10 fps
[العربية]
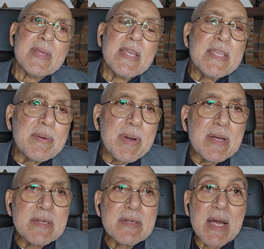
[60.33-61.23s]
ايه هي
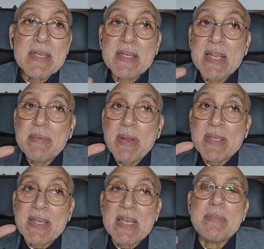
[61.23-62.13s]
بقى أنا أتكلم عن
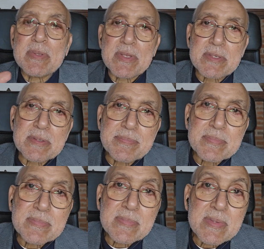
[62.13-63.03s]
الكلمة النهاردة
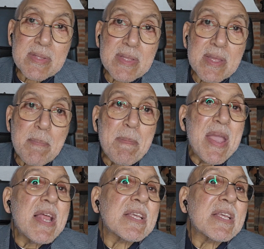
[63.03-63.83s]
ما هي